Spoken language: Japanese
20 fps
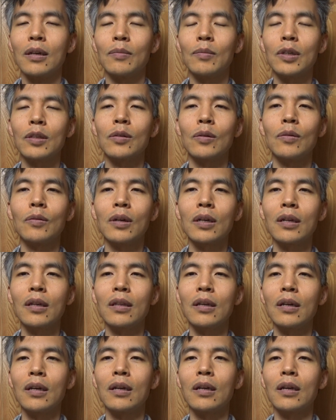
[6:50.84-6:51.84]
まあ、そういうわけ
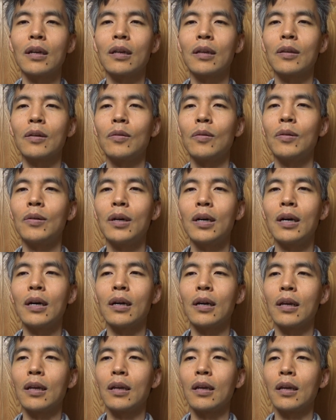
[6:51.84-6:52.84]
で、えー、今日
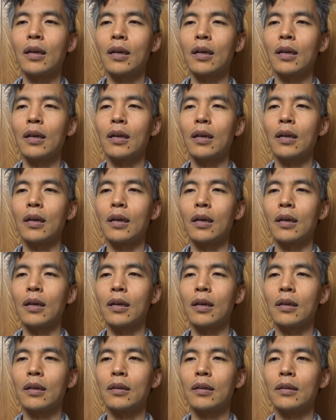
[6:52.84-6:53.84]
は、
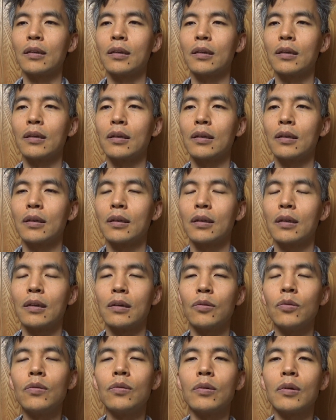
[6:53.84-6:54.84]

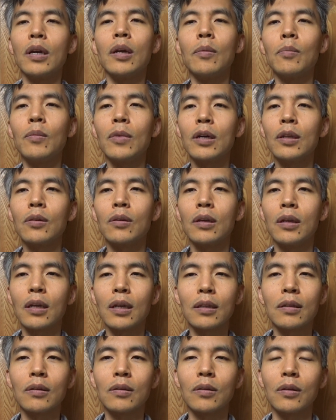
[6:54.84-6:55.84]
えー、夫婦円満の秘
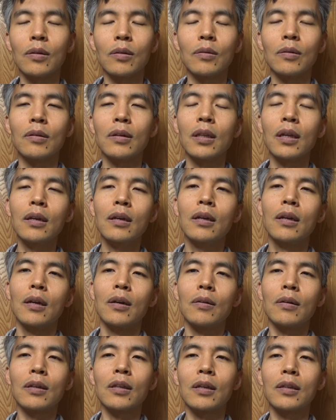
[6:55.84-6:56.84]
訣というのはね
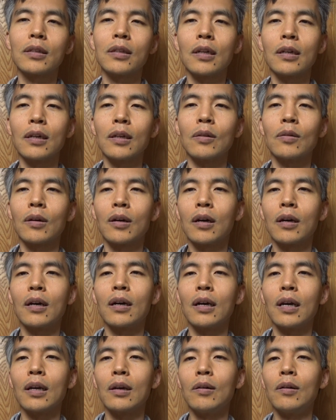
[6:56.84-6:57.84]
私なりの考
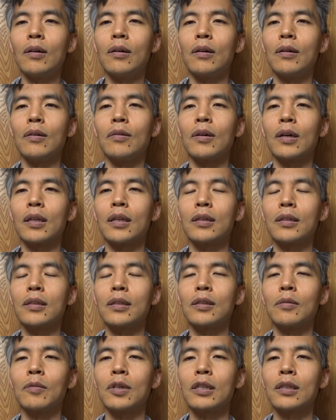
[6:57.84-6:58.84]
えをお話し
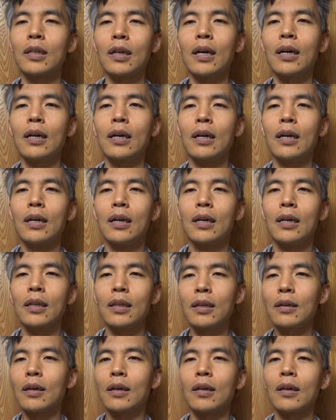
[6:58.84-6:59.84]
しました。
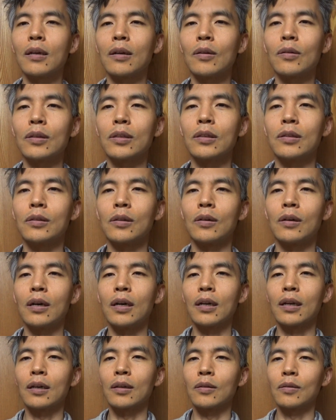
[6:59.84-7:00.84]
では、えー、ご視聴
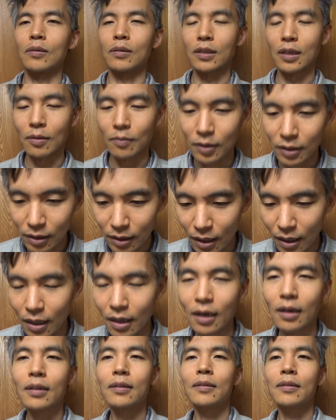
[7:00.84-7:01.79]
ありがとうございました。